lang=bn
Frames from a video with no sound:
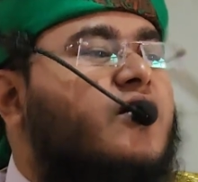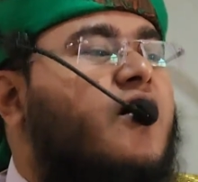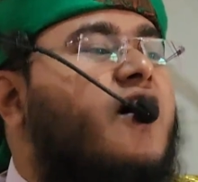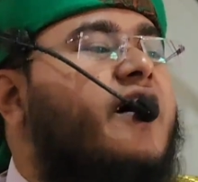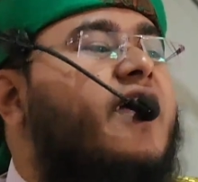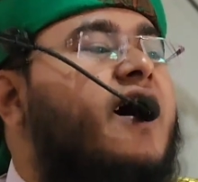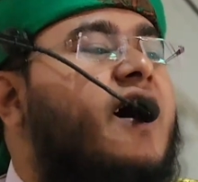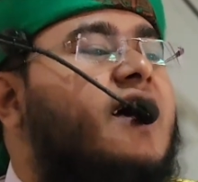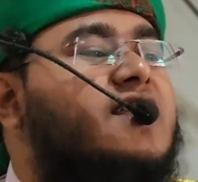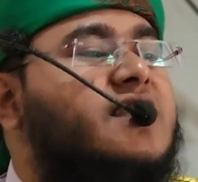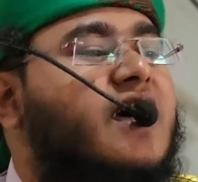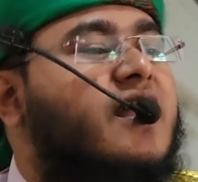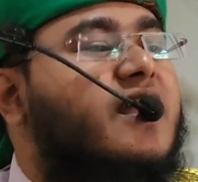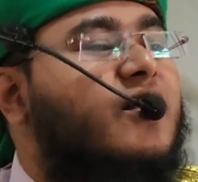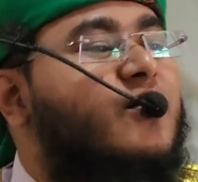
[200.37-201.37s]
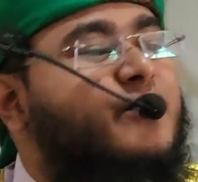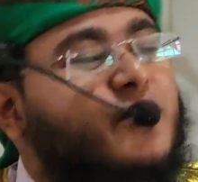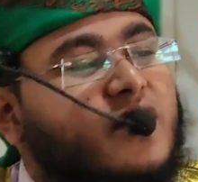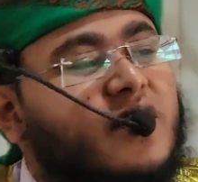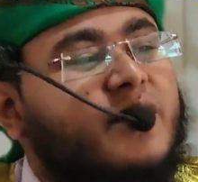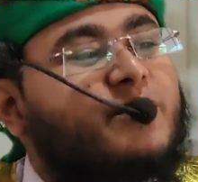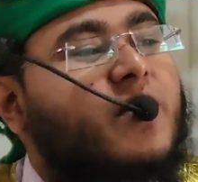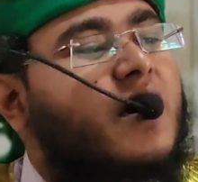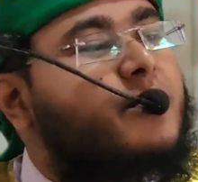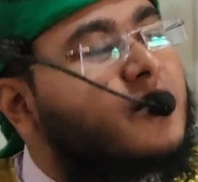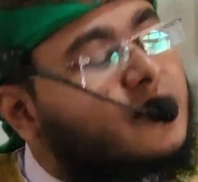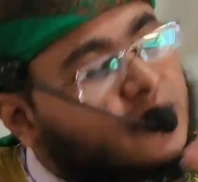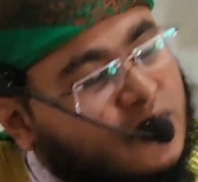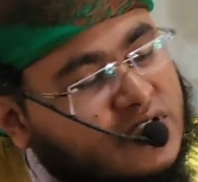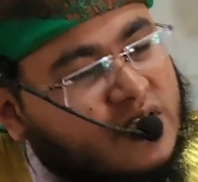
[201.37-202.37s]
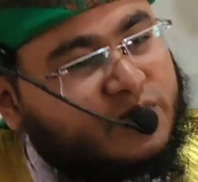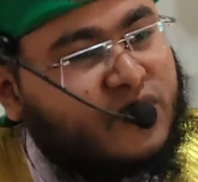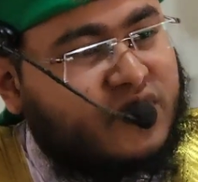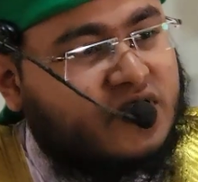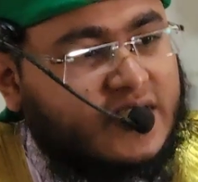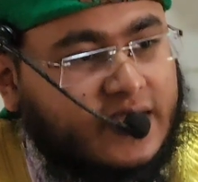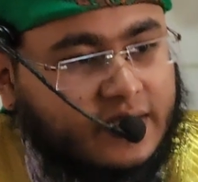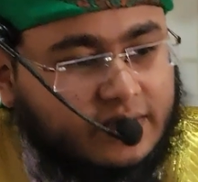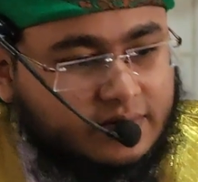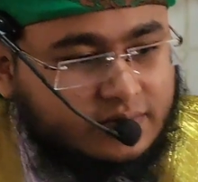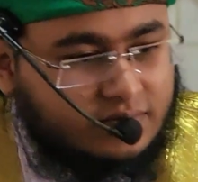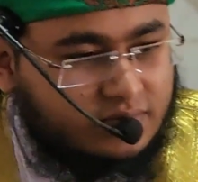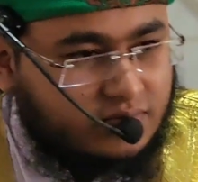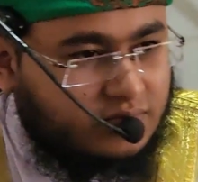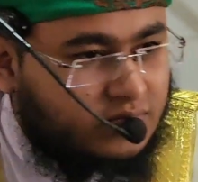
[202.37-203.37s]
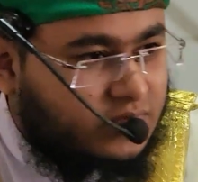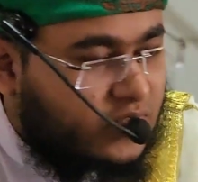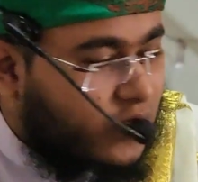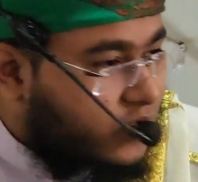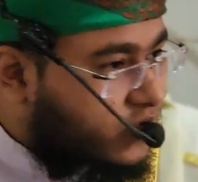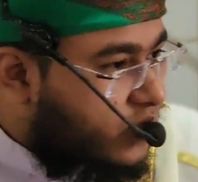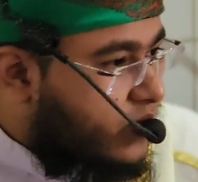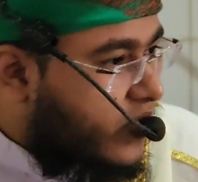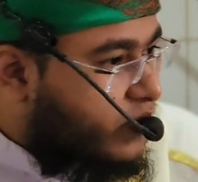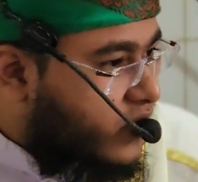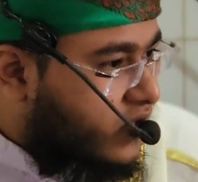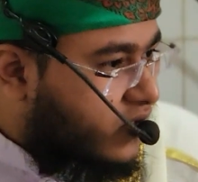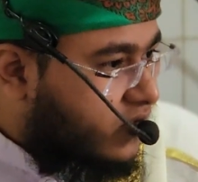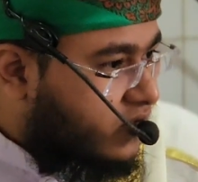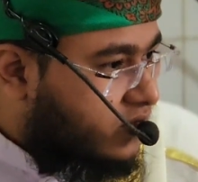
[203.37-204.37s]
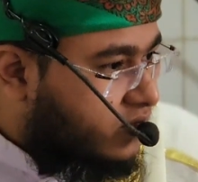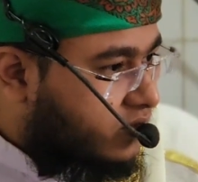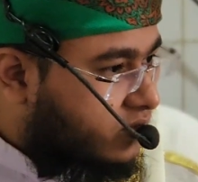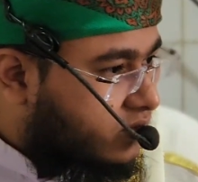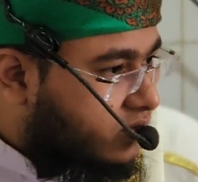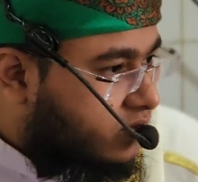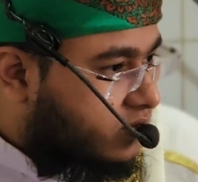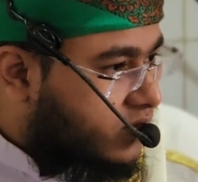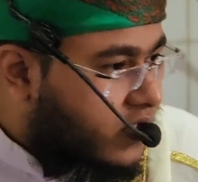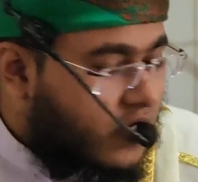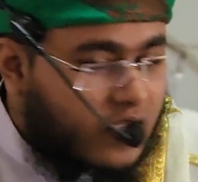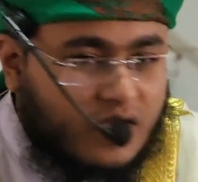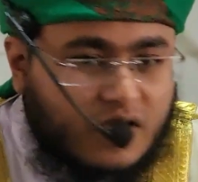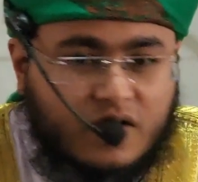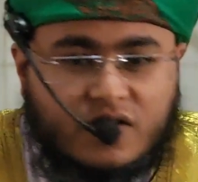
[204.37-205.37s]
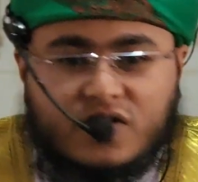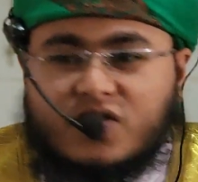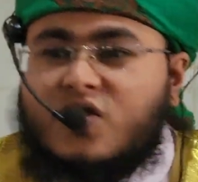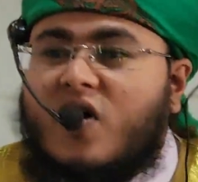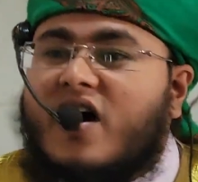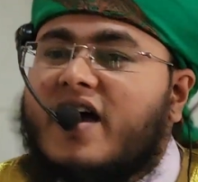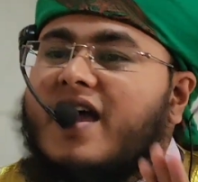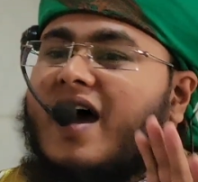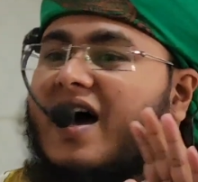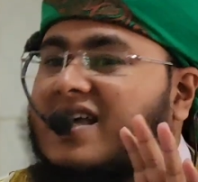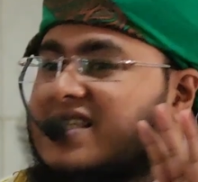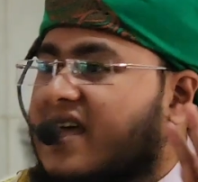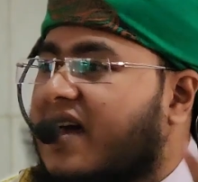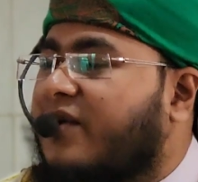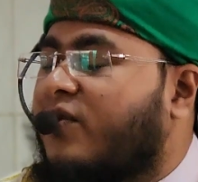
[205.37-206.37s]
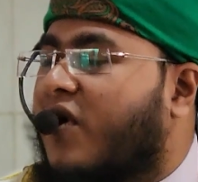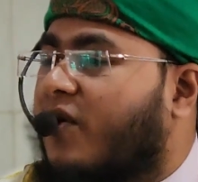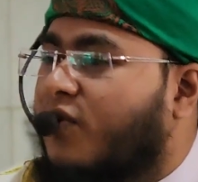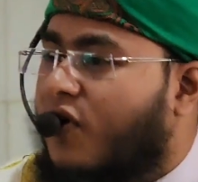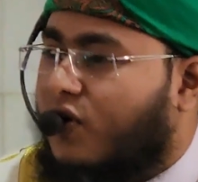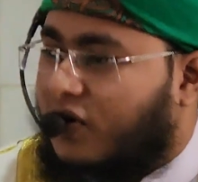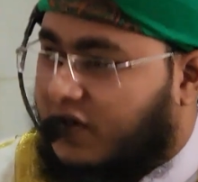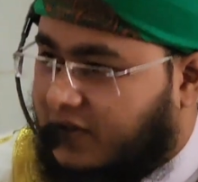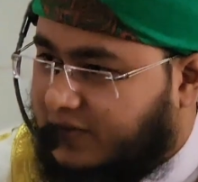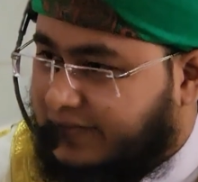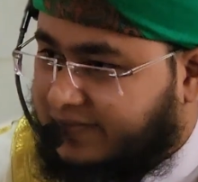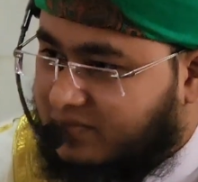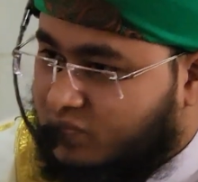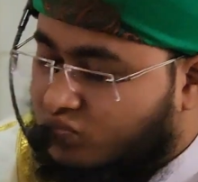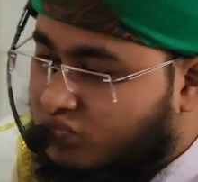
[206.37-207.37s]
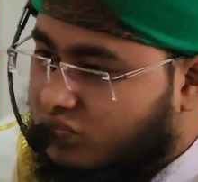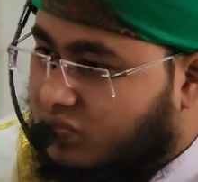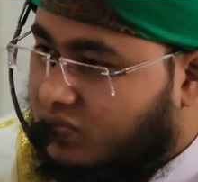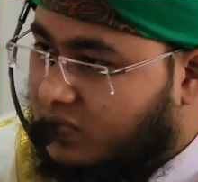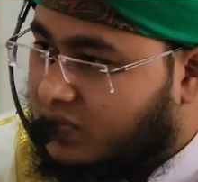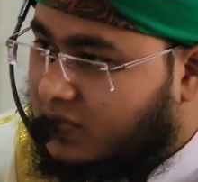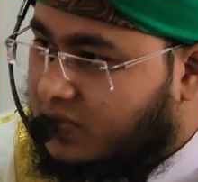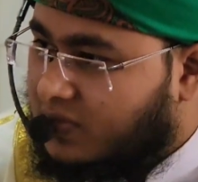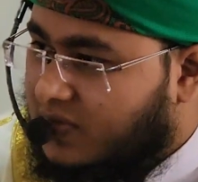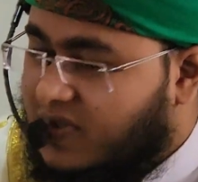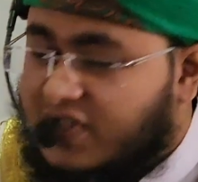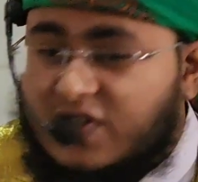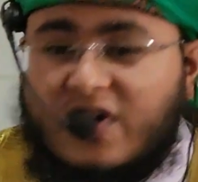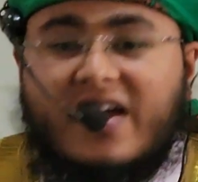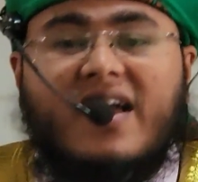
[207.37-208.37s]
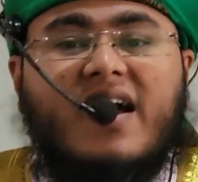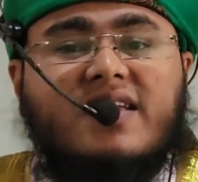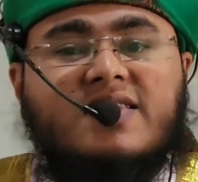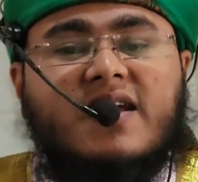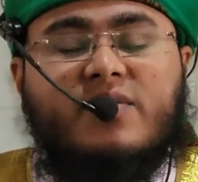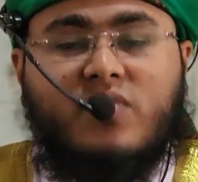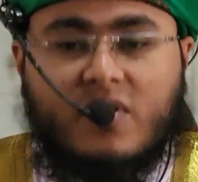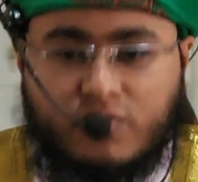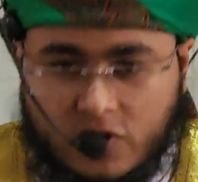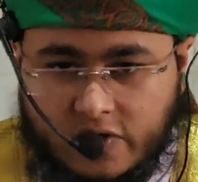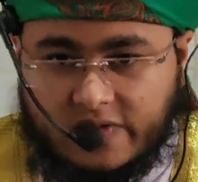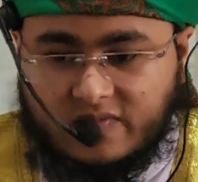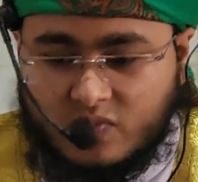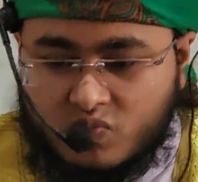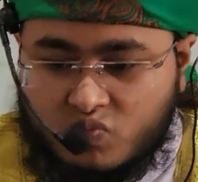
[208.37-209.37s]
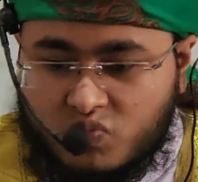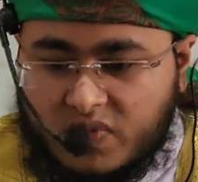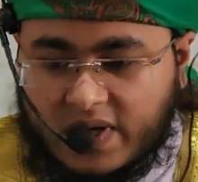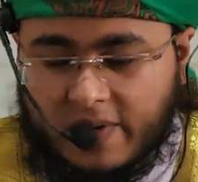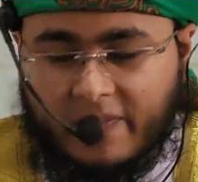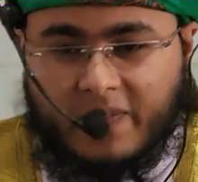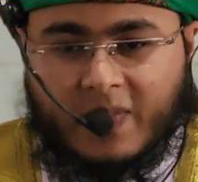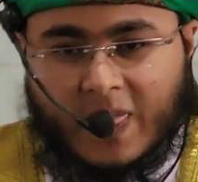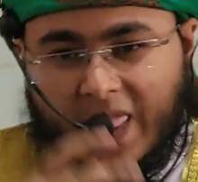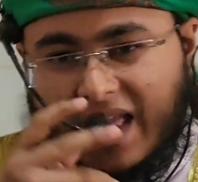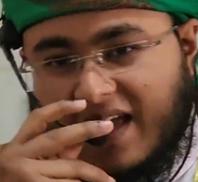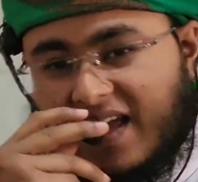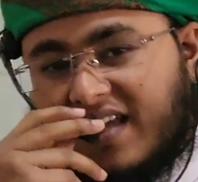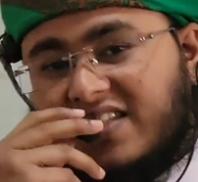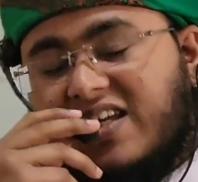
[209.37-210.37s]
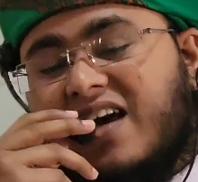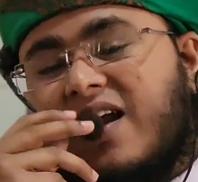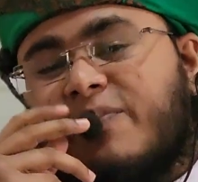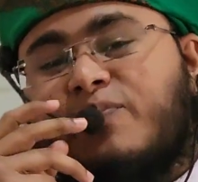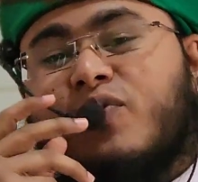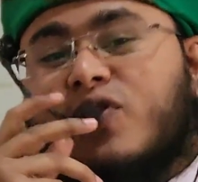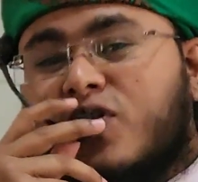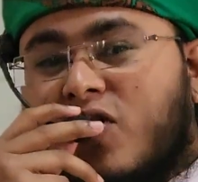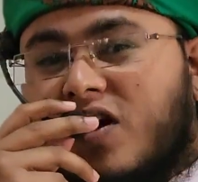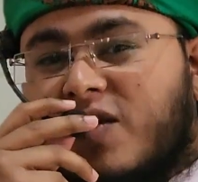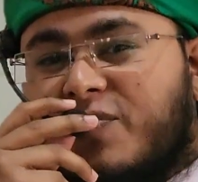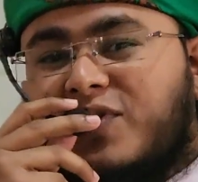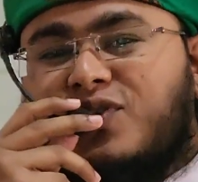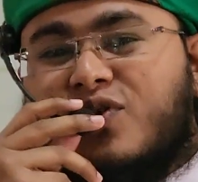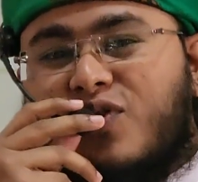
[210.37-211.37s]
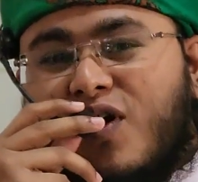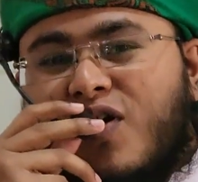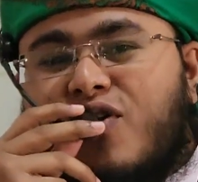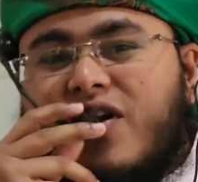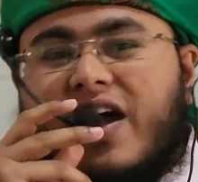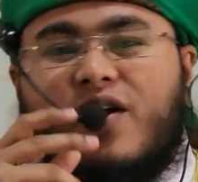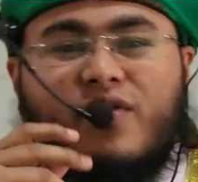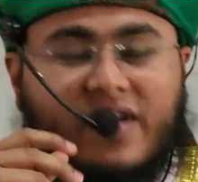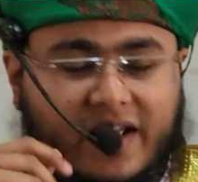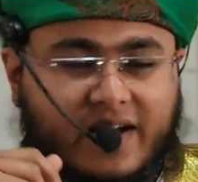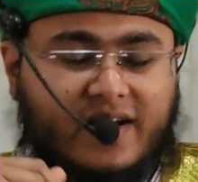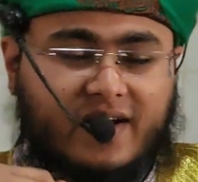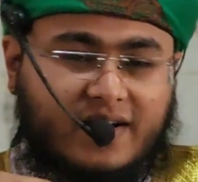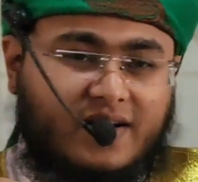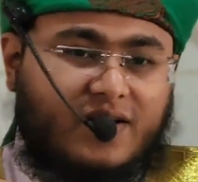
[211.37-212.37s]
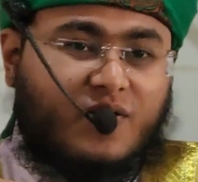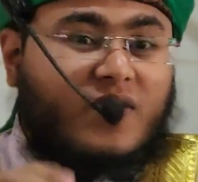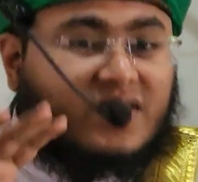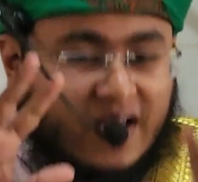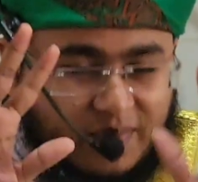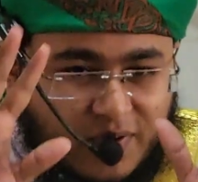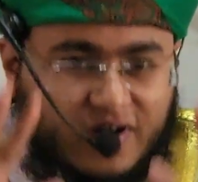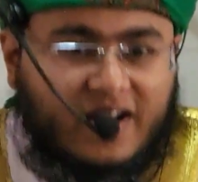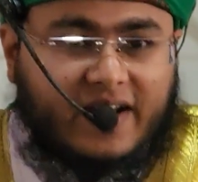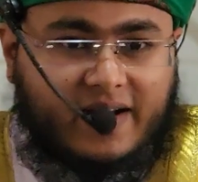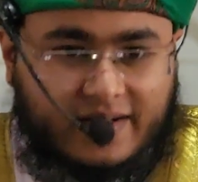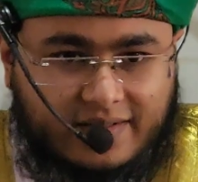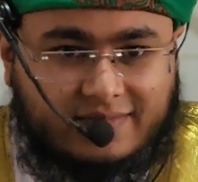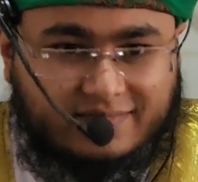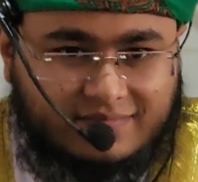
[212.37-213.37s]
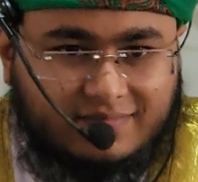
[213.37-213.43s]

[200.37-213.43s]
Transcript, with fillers: ছয় হাজারের উপরে ভবন ধসে পড়ছে কত ভবন ছয় হাজার ভবন ছয় হাজার ভবন যারা পরিকল্পিত নগরায়নের কথা বলেন